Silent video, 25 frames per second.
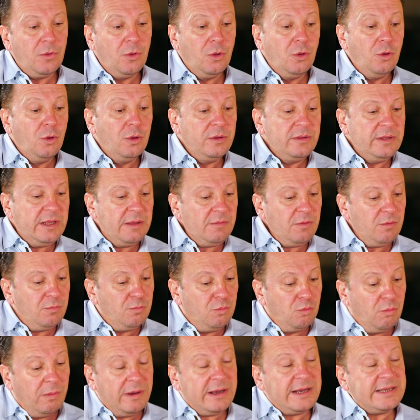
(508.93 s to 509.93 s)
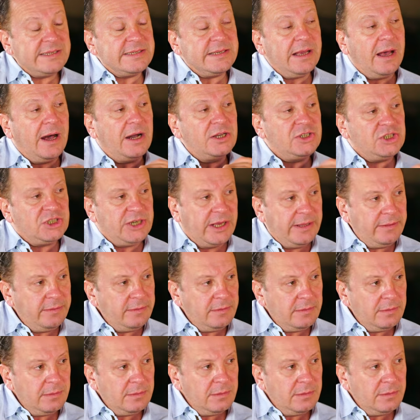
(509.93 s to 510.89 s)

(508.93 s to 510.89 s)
Evet. Yani bu makası açan